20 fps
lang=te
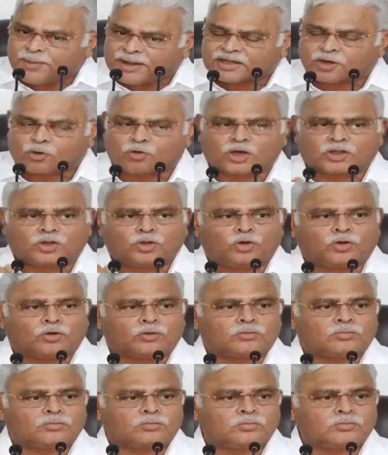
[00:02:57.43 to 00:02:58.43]
పెట్టకూడదు
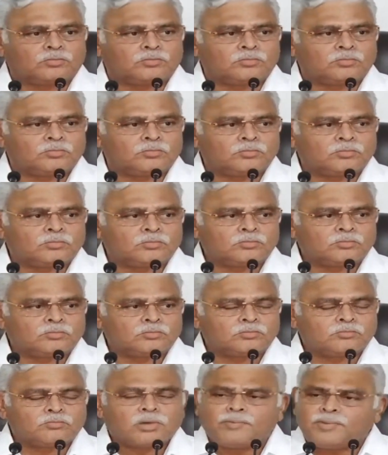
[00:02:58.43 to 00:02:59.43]

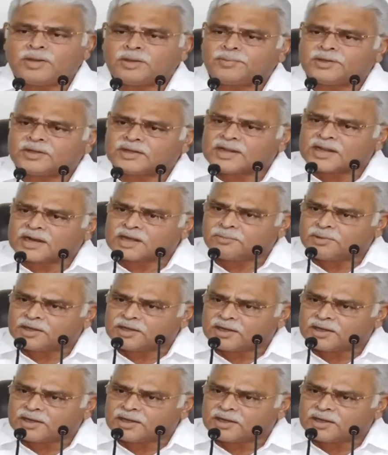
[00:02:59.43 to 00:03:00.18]
పబ్లిక్ మీటింగ్లు ఎక్కడ